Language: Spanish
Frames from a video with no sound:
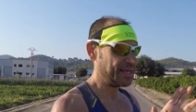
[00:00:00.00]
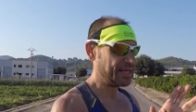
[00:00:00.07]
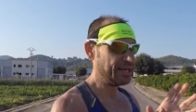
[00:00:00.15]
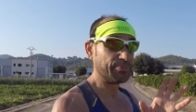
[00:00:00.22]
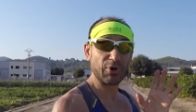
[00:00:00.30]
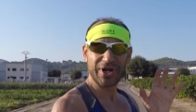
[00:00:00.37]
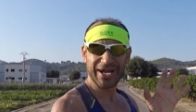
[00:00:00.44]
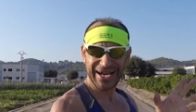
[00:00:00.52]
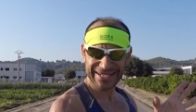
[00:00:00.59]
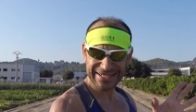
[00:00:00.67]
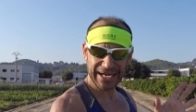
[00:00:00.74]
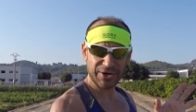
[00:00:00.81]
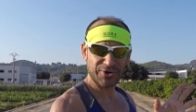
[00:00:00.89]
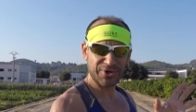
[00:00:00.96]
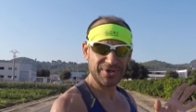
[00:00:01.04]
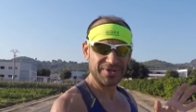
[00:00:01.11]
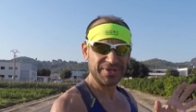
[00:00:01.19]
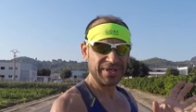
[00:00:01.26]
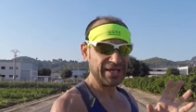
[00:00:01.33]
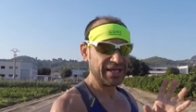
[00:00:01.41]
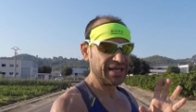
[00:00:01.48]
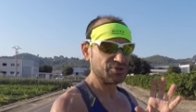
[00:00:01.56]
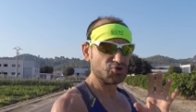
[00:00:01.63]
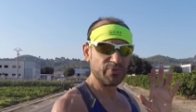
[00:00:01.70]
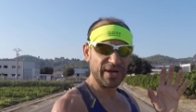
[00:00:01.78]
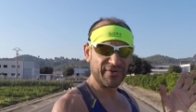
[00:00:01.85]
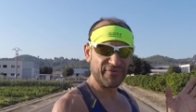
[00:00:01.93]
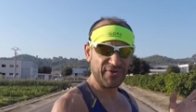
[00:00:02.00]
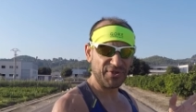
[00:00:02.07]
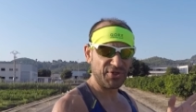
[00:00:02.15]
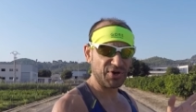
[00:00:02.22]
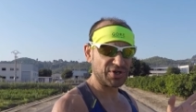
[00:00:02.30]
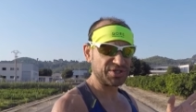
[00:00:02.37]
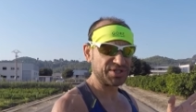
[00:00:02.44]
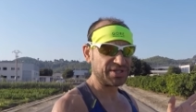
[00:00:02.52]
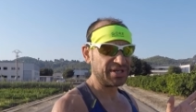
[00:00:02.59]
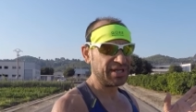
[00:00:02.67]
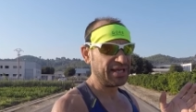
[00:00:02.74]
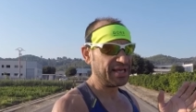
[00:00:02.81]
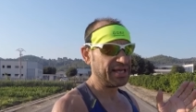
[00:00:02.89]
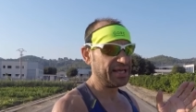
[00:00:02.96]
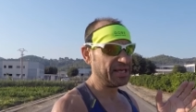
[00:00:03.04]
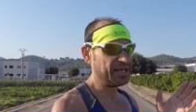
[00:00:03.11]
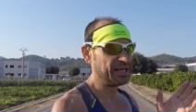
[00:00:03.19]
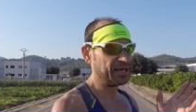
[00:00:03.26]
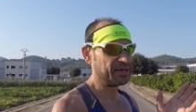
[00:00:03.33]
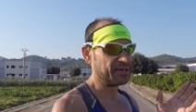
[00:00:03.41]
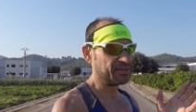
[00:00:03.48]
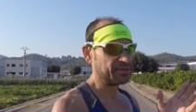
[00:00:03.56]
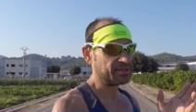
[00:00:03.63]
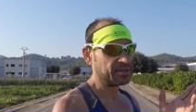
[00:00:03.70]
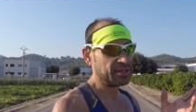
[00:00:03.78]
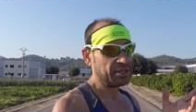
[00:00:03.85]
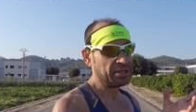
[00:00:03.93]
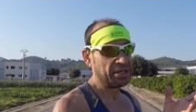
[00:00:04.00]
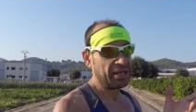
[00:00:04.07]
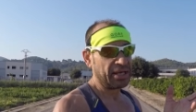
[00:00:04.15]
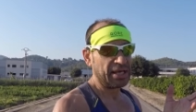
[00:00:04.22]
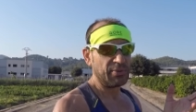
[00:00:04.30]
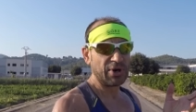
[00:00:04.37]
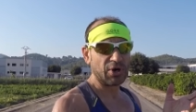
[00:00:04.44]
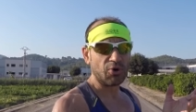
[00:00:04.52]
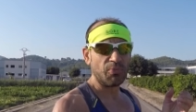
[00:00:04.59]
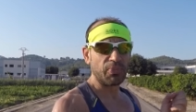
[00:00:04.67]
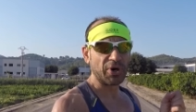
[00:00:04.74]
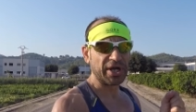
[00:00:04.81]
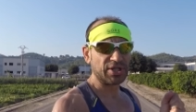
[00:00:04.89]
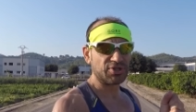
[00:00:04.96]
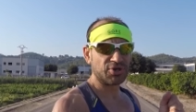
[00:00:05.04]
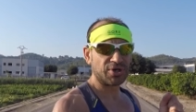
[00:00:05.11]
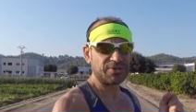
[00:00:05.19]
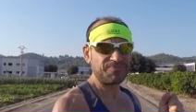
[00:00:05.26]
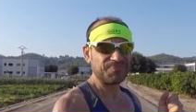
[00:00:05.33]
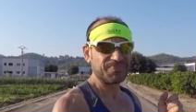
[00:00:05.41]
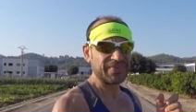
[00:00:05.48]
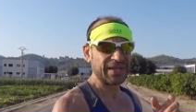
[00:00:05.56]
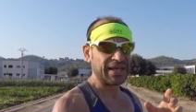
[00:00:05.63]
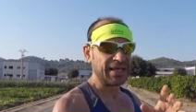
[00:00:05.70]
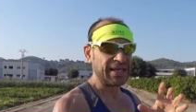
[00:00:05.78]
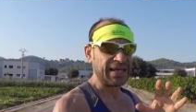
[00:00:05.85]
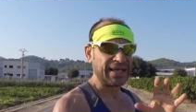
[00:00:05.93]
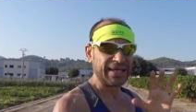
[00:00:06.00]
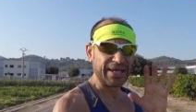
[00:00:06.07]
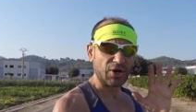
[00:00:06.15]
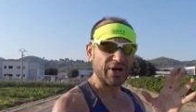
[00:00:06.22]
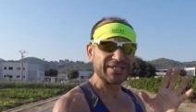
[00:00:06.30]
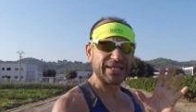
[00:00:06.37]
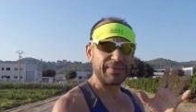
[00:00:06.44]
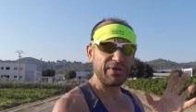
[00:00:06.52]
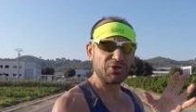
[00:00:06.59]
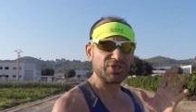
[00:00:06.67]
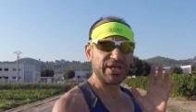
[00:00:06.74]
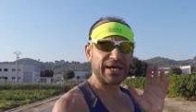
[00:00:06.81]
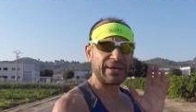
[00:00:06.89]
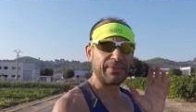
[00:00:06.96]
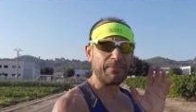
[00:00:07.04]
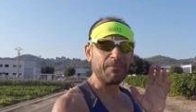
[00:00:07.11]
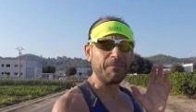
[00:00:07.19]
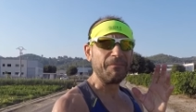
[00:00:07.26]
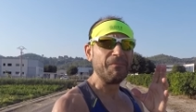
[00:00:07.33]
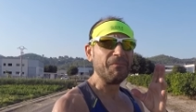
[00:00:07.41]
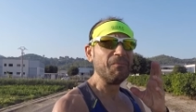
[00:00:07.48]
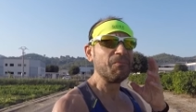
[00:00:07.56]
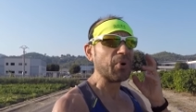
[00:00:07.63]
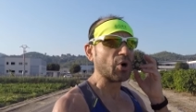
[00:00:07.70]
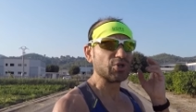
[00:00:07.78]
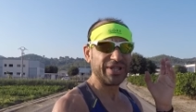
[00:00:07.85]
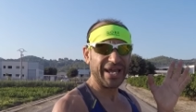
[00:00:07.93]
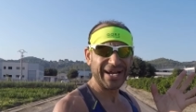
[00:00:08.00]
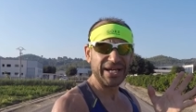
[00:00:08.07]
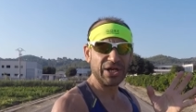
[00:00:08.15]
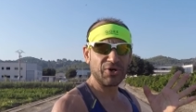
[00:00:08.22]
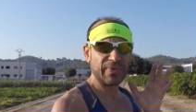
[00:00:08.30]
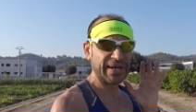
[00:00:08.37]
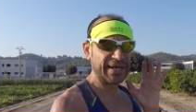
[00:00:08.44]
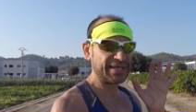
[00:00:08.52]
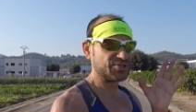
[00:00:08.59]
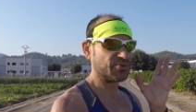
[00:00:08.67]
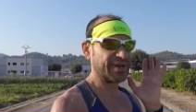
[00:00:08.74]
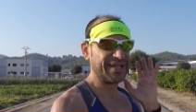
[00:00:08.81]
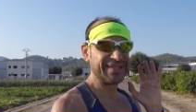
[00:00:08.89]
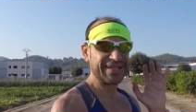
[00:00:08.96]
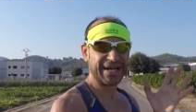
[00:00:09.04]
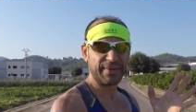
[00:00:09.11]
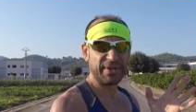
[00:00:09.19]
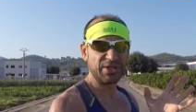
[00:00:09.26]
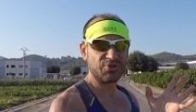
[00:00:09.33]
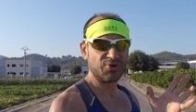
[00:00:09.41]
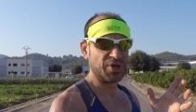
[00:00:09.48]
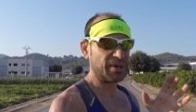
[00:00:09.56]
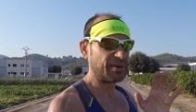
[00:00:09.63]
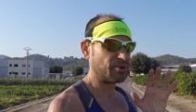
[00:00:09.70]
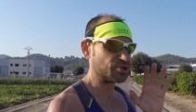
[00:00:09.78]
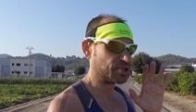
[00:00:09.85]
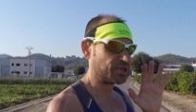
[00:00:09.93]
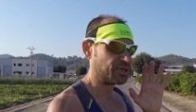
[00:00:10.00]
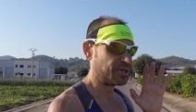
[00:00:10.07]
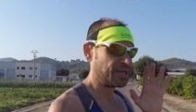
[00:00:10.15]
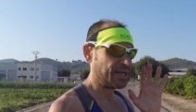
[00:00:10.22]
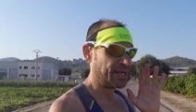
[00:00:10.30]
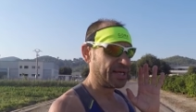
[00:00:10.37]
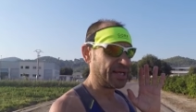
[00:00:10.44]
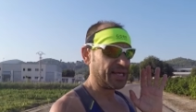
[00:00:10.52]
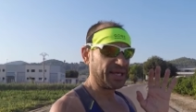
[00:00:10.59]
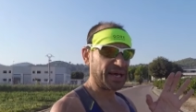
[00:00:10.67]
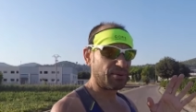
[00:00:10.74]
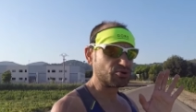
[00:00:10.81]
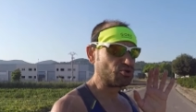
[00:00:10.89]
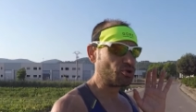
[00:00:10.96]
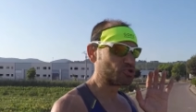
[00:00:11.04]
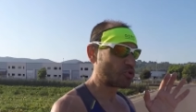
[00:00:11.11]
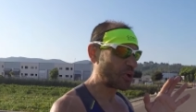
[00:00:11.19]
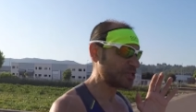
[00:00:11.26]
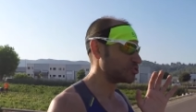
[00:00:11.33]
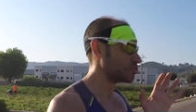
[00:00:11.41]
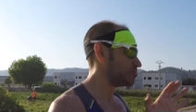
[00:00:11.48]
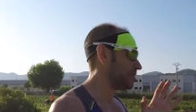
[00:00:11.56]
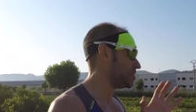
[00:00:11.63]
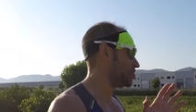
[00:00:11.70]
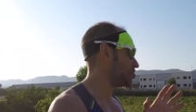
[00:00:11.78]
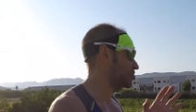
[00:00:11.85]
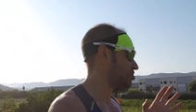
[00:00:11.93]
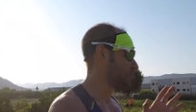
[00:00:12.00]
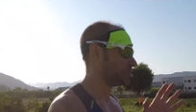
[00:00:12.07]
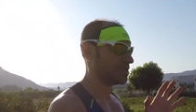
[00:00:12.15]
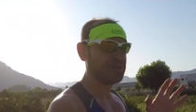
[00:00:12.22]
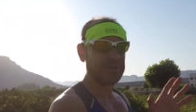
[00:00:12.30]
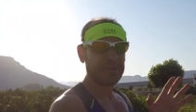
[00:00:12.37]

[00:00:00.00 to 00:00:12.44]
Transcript: y por qué las hago, sus beneficios y y bueno, un poquito, quiero que este vídeo sea un poco técnico, ¿vale? Sobre entrenamiento. Llevamos, llevamos unos cuantos vídeos